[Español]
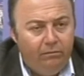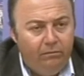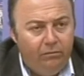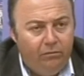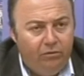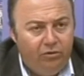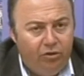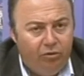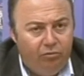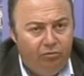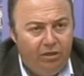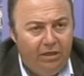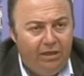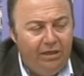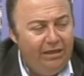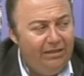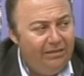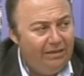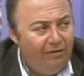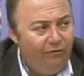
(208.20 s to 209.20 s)
se
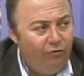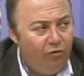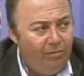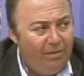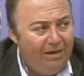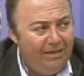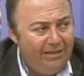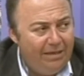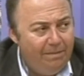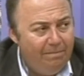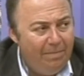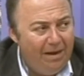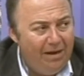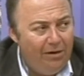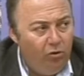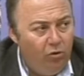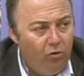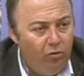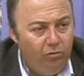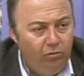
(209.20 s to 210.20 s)
obtienen y transformarse en
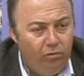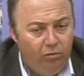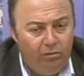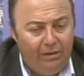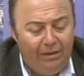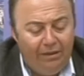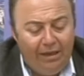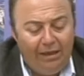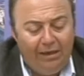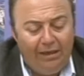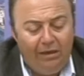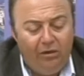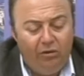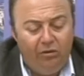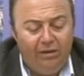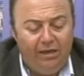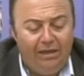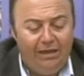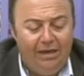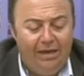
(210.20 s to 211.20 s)
banco, ah, Hay que
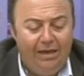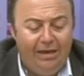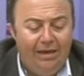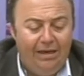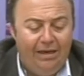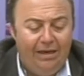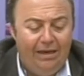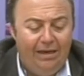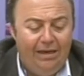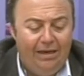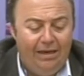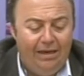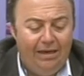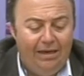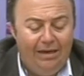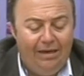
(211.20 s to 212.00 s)
recordar que